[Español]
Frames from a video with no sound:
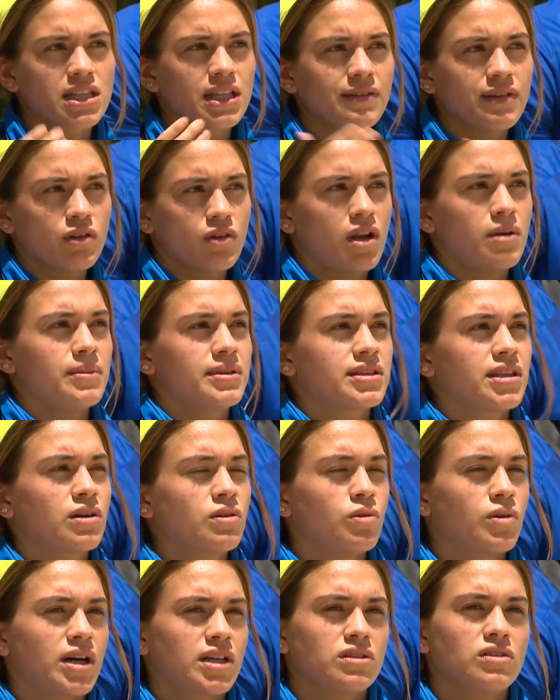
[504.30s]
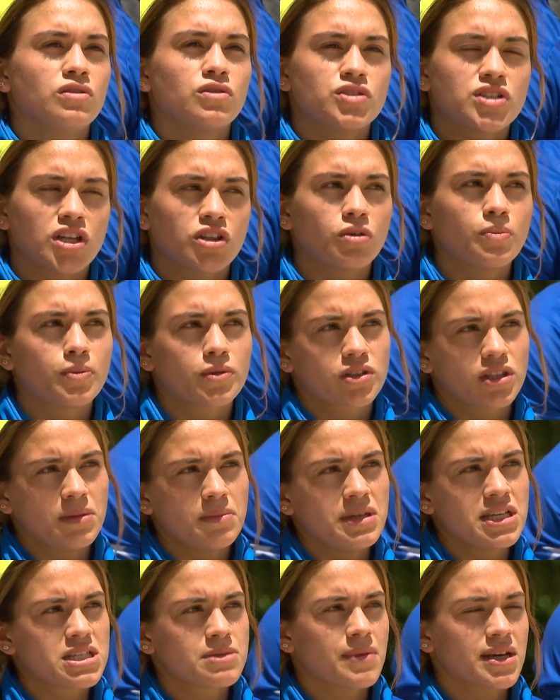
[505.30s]
individualmente jugando y luchando por ti
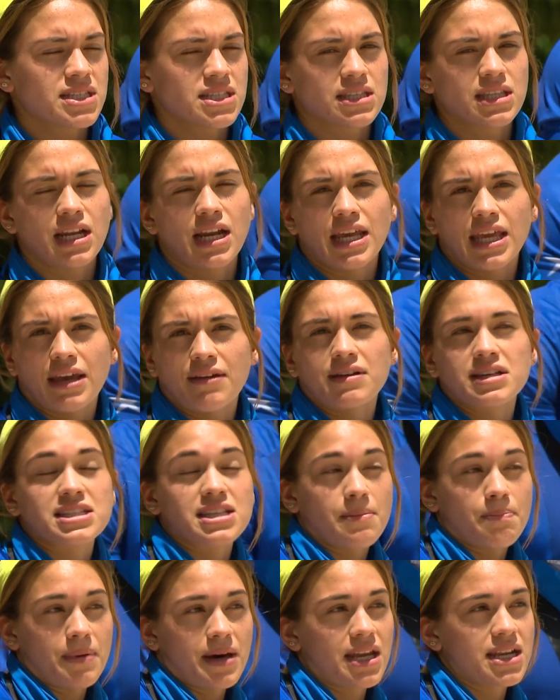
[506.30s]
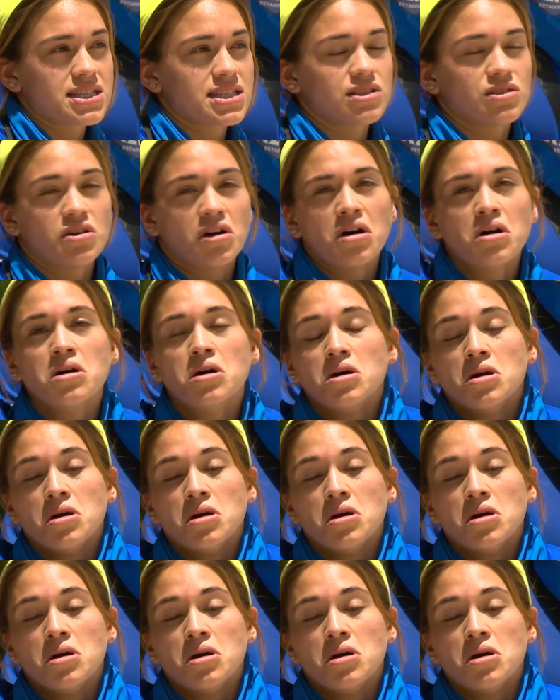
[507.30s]
misma, si te la llevas, qué padre, si no,